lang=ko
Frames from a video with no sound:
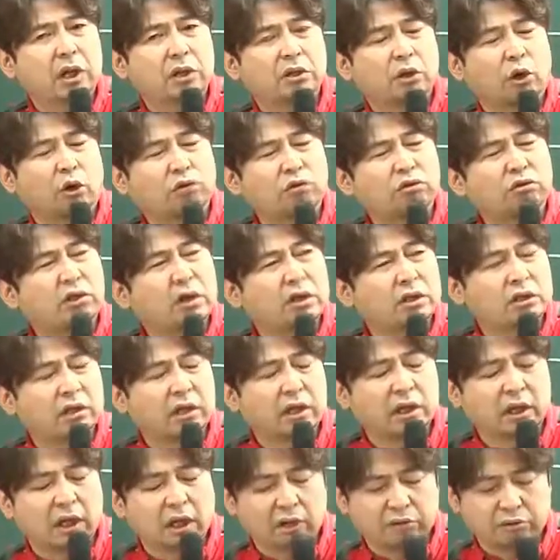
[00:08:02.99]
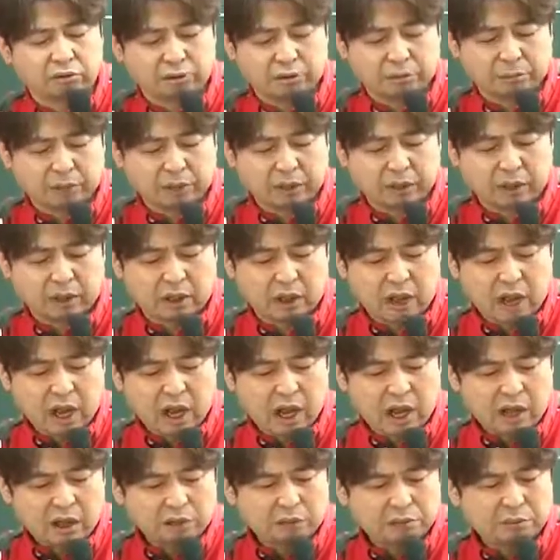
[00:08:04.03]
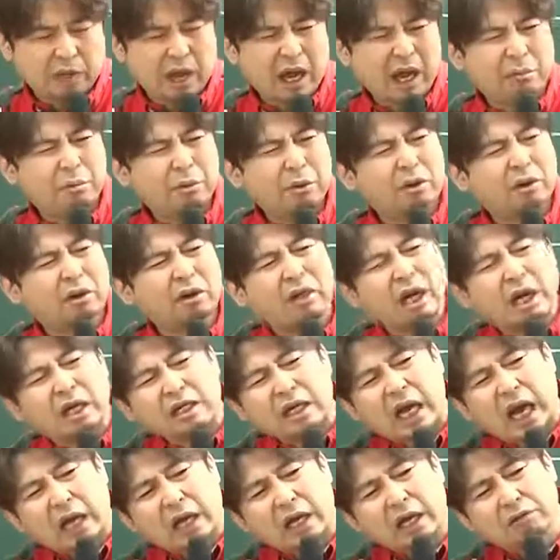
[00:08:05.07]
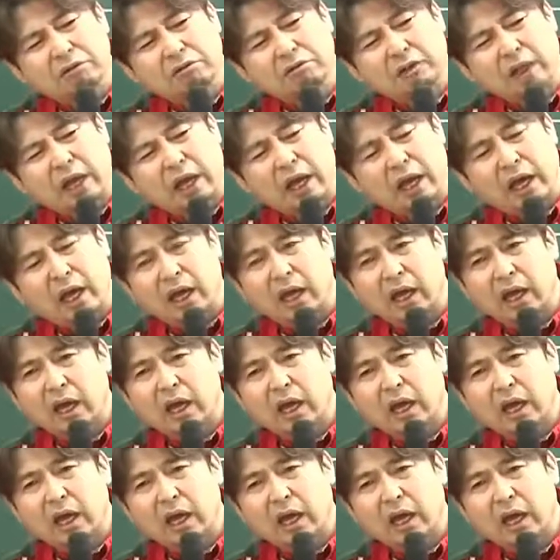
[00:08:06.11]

저도 그랬어요. 옛날에 우리 선배들. 에이 뭐 그까지 안 해도 돼.